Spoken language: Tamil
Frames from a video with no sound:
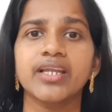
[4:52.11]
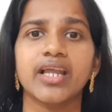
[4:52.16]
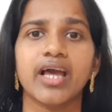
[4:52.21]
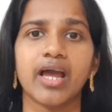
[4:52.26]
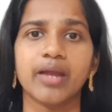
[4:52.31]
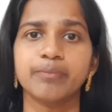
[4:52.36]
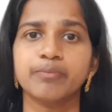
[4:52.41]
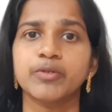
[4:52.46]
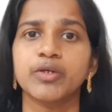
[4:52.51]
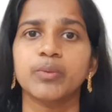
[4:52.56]

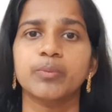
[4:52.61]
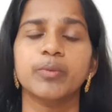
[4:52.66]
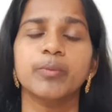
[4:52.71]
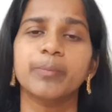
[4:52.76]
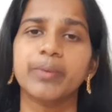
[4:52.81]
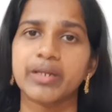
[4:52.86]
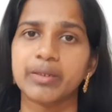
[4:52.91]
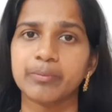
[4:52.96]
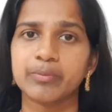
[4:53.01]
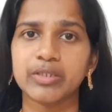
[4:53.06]

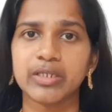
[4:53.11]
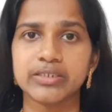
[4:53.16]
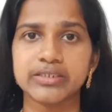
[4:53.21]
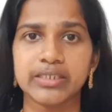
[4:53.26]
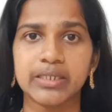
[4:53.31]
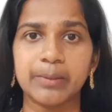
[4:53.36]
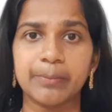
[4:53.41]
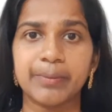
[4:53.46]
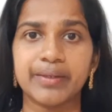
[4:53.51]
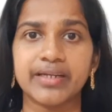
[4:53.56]
லேப்டாப்பும் பறிமுதல்
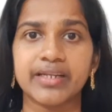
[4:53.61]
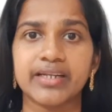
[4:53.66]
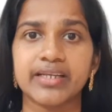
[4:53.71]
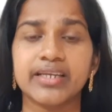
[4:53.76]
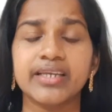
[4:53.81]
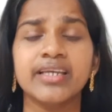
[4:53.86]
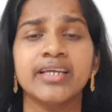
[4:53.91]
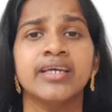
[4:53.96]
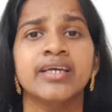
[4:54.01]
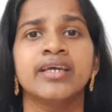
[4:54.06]

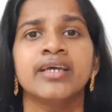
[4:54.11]
செய்யப்பட்டிருக்கு